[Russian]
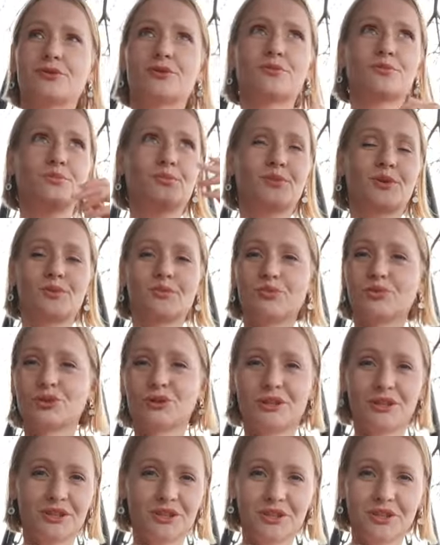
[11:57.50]
есть
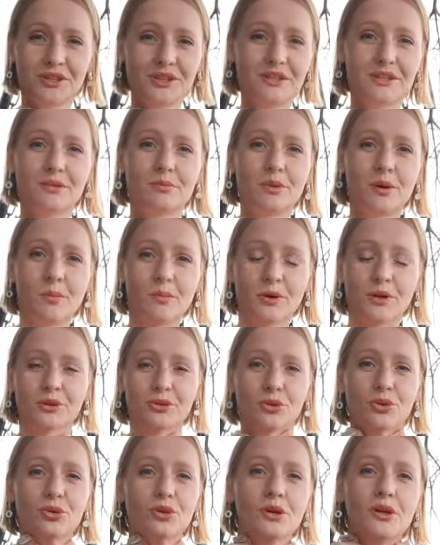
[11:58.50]
пропускать через себя
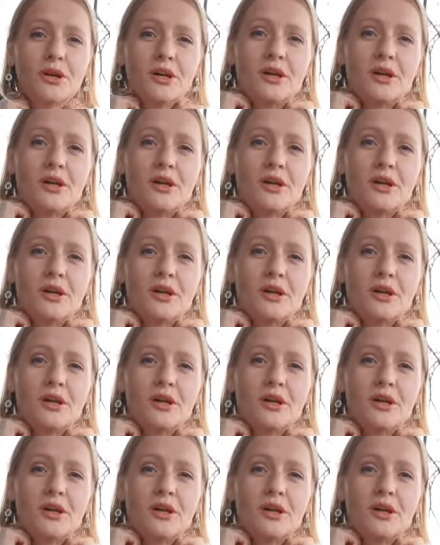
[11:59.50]
поток,